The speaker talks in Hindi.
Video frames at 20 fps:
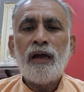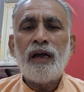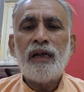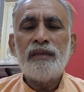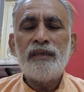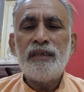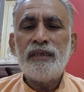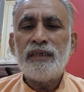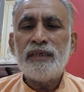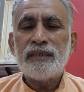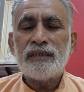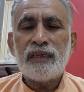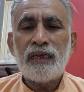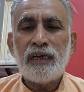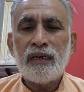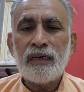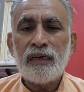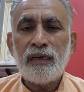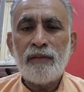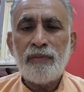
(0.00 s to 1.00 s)
आदि के
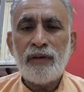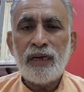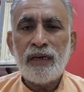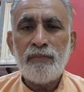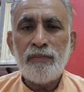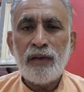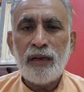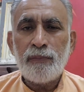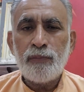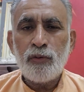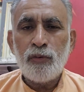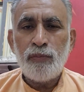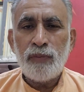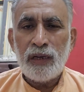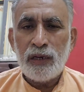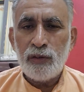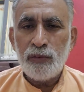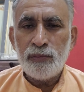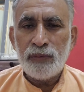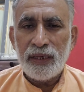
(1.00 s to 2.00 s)
स्थान के बारे में आपको
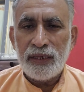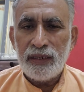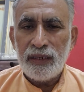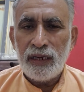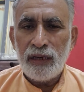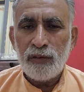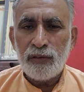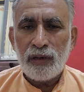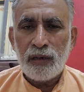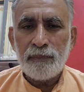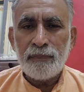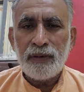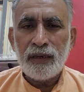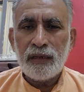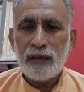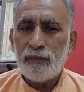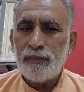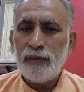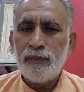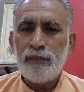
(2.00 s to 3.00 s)
मालूम नहीं है और आपने
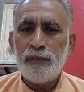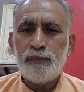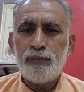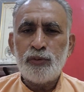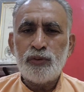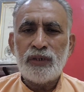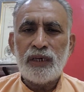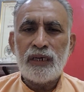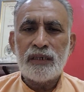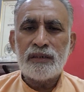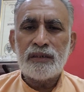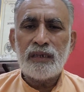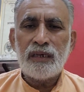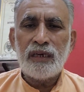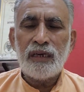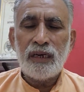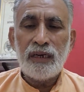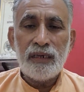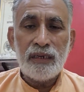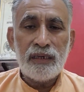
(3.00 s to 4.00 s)
कभी भी पूजा अर्चना
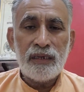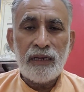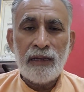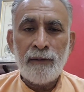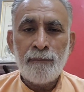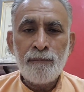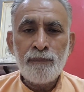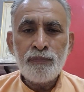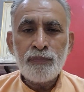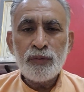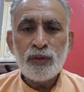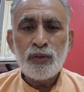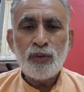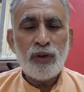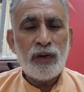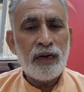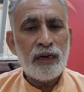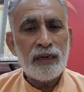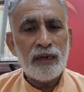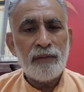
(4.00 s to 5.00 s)
नहीं किया तो
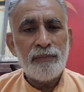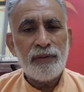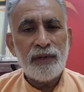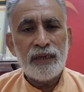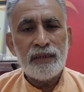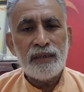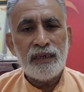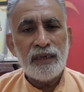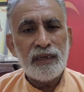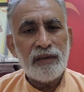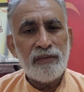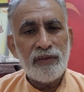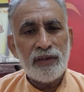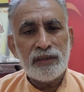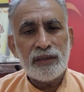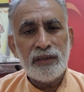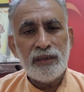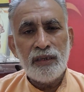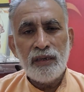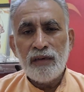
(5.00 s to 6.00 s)
हांडा बिरादरी के
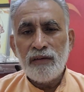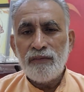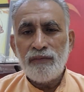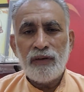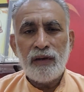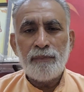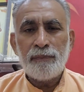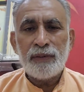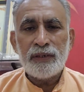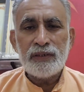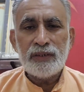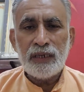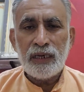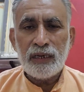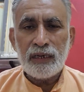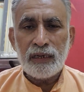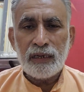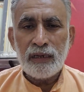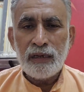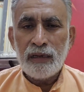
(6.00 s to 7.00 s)
व्यक्ति वहाँ पर
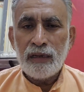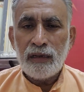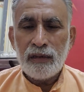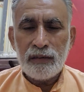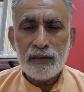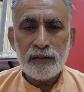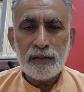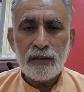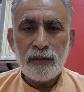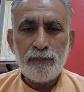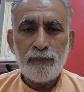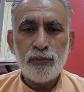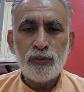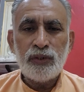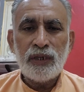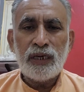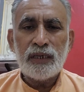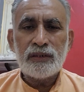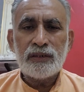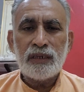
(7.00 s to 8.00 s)
जाकर इनकी
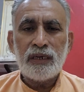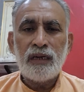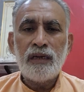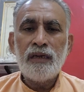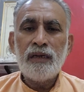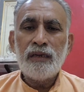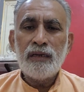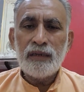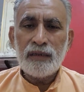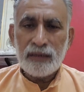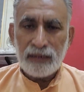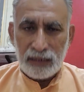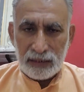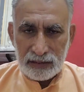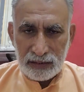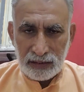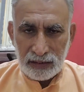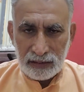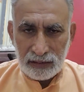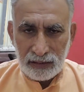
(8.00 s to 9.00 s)
पूजा अर्चना
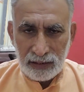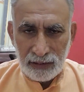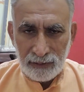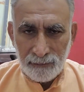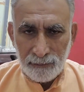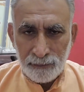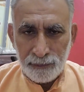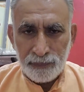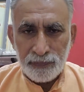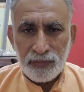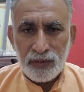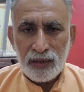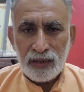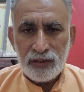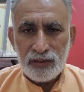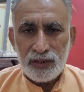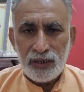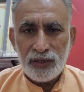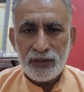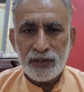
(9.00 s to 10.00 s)
कर सकते हैं
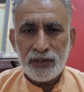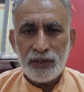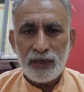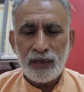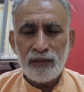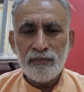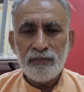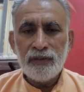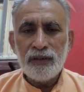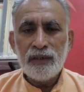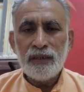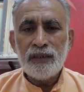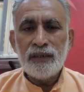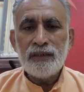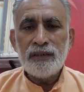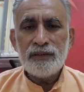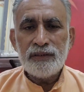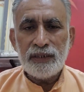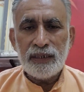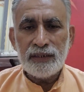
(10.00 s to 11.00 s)
जय श्री राम
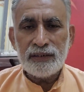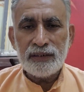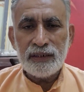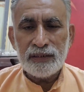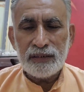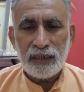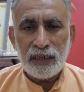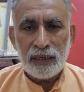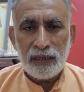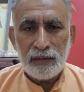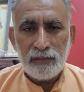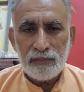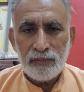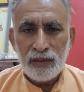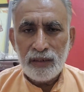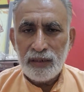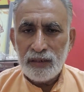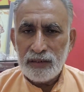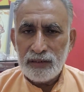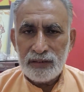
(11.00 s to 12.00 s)
जय सीताराम
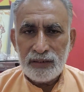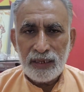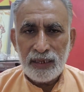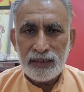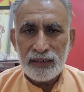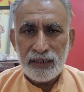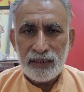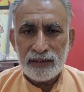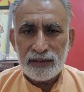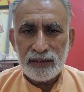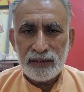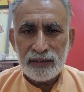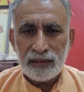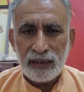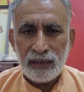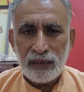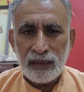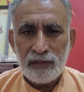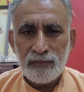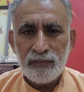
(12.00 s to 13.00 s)
जय जय
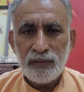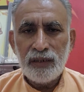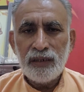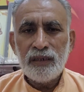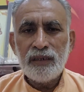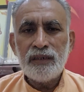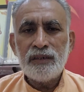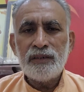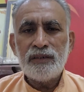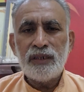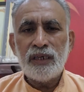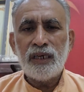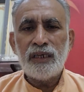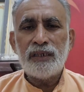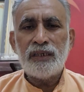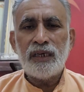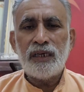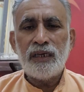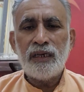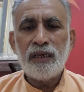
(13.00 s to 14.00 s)
सीताराम जय
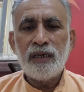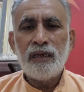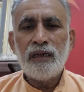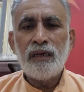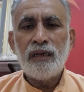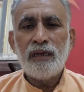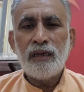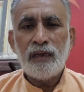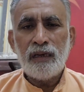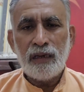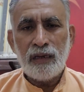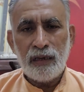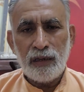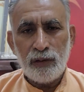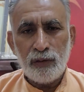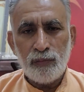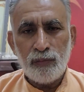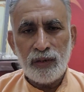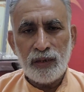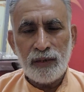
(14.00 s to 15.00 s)
जय
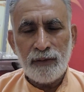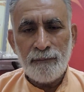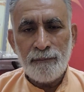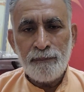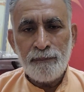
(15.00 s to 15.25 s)
हनुमान